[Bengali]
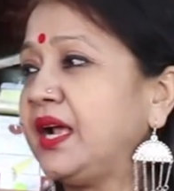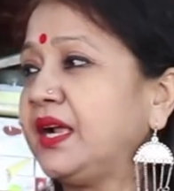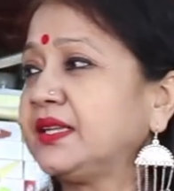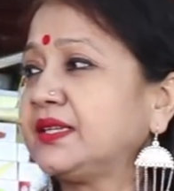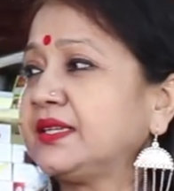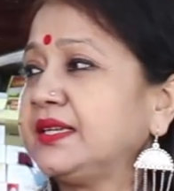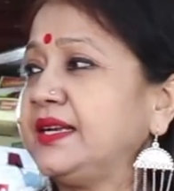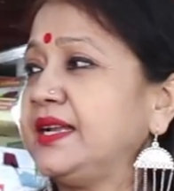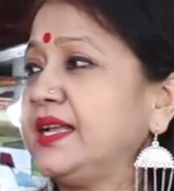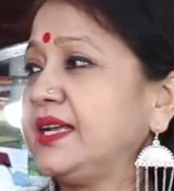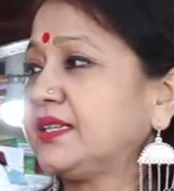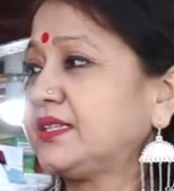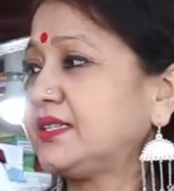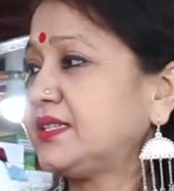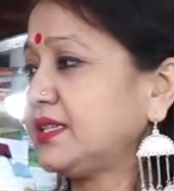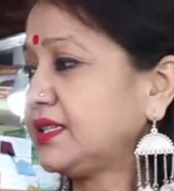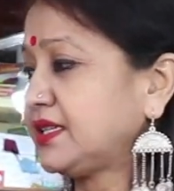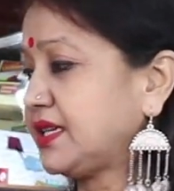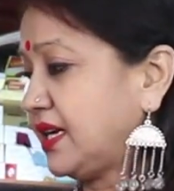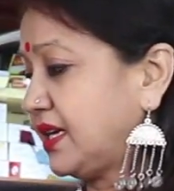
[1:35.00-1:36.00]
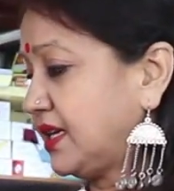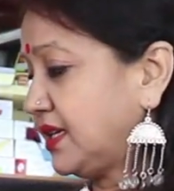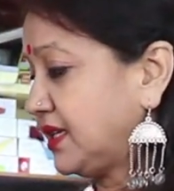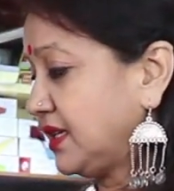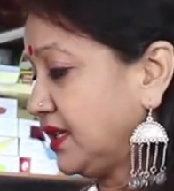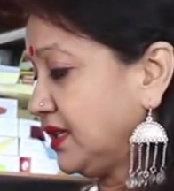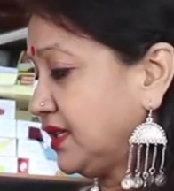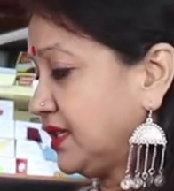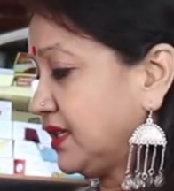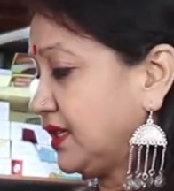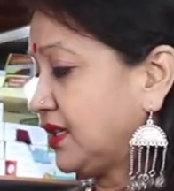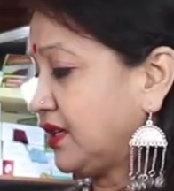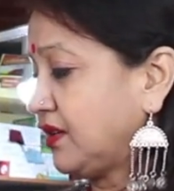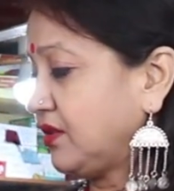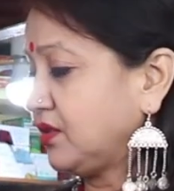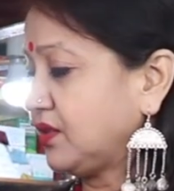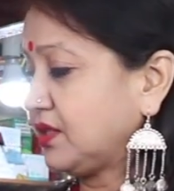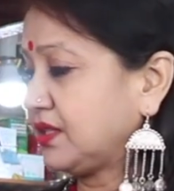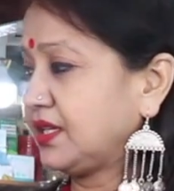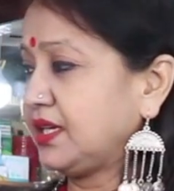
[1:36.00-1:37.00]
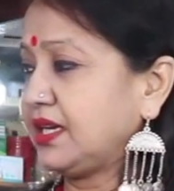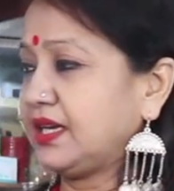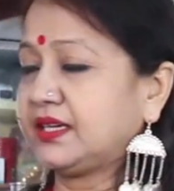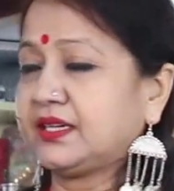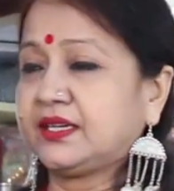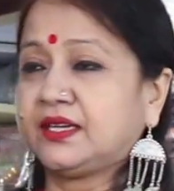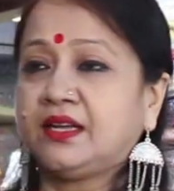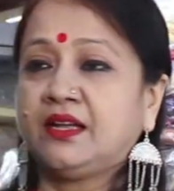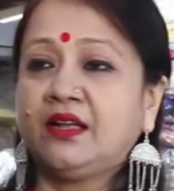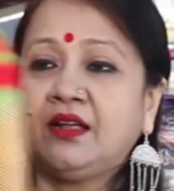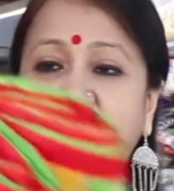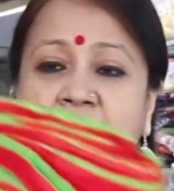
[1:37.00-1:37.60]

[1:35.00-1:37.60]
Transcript: আচ্ছা নেক্সট যে শাড়িটা সেটা হচ্ছে একটা